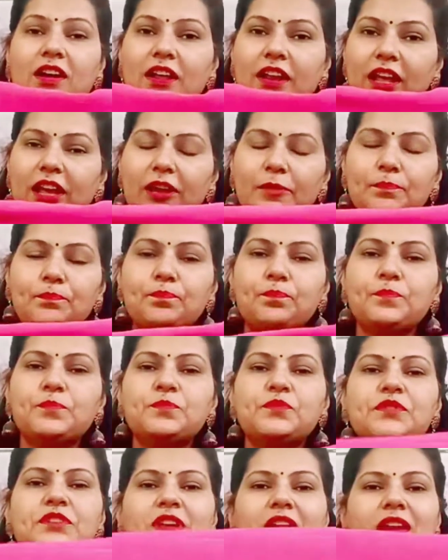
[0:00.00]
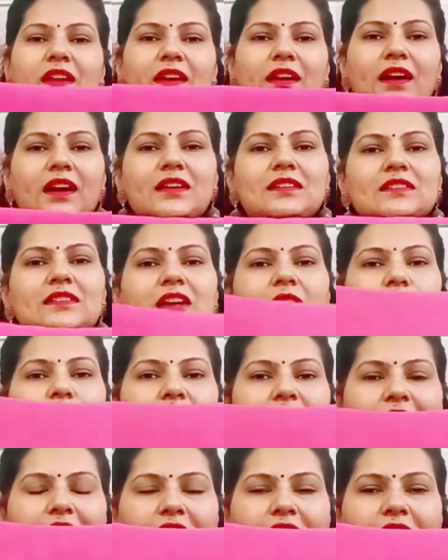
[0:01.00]
क्रेप सिल्क का इसका
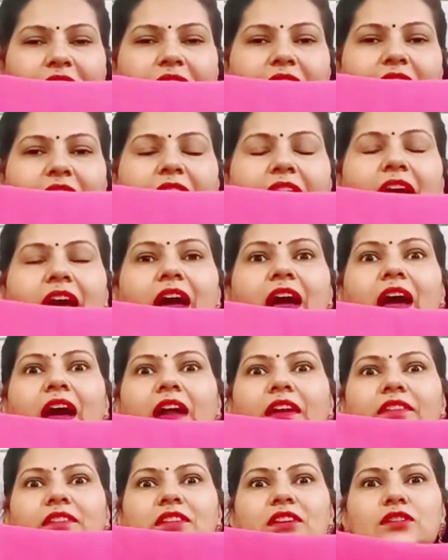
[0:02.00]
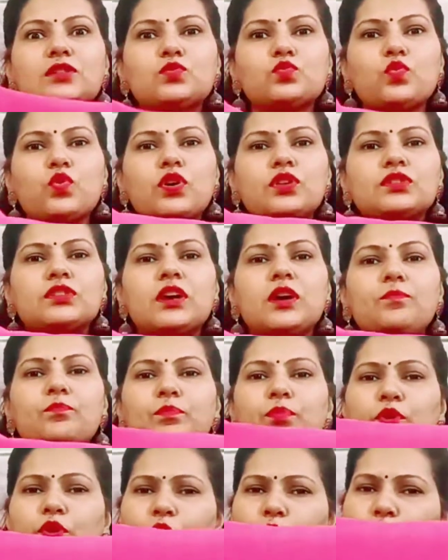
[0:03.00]
मटेरियल है एंड दिस वाज अ
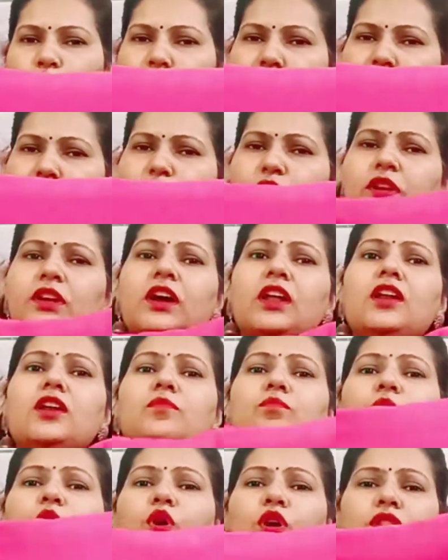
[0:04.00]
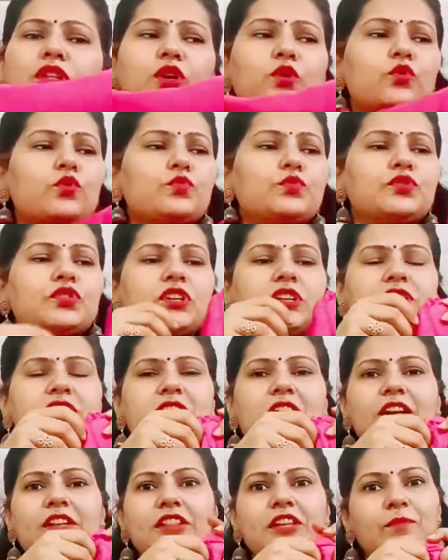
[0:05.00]
ब्यूटीफुल कलर बहुत ही खूबसूरत
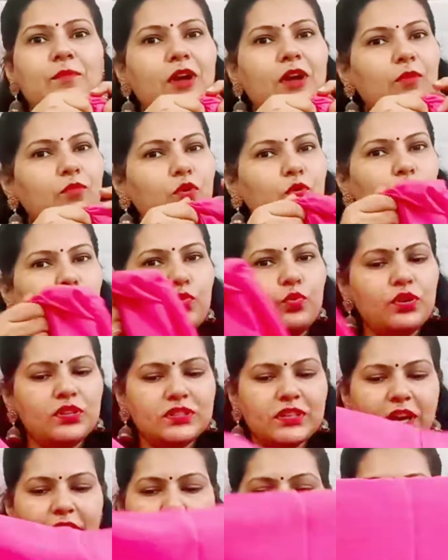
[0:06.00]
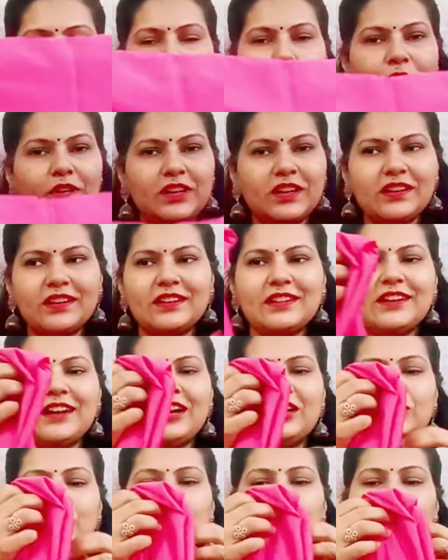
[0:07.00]
साड़ी थी मैं आपको पूरी साड़ी ओपन करके
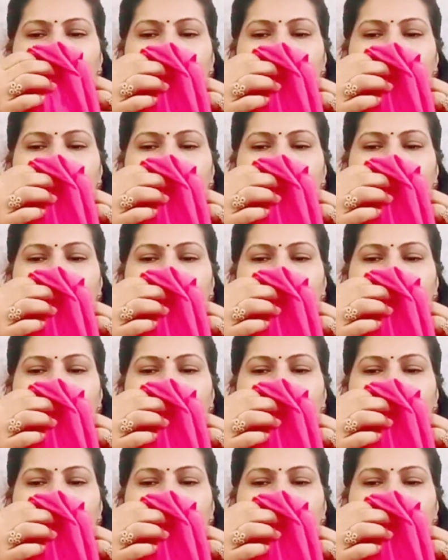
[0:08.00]
दिखाती